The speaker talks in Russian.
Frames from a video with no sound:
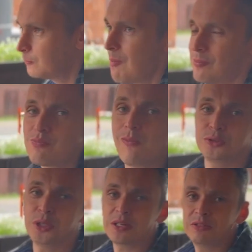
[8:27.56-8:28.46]
А... Ну
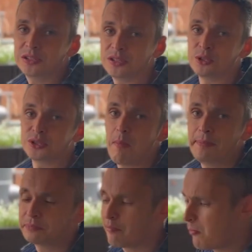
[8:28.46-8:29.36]
что, похвастаться немножко?
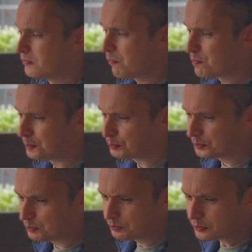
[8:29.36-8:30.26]
Давай.
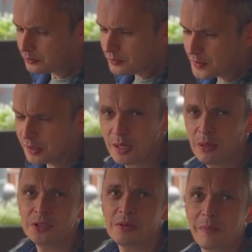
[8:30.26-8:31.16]

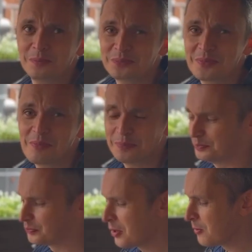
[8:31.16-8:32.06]
Добавить? Давай,
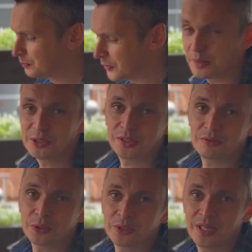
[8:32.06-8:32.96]
давай. Когда приезжала
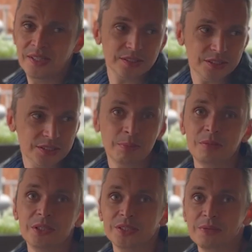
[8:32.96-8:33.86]
Виктория Дайнека, здесь не
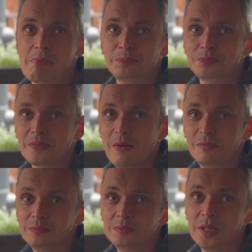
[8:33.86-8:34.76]
было места.
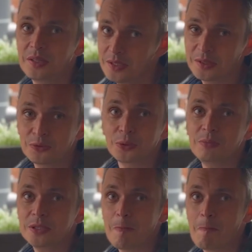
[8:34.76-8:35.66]
Серьезно? Она ела в другом
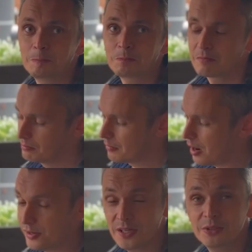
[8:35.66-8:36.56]
месте.
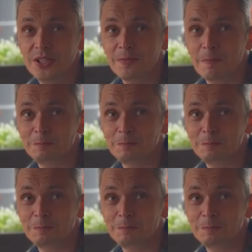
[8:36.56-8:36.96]
А я ем здесь.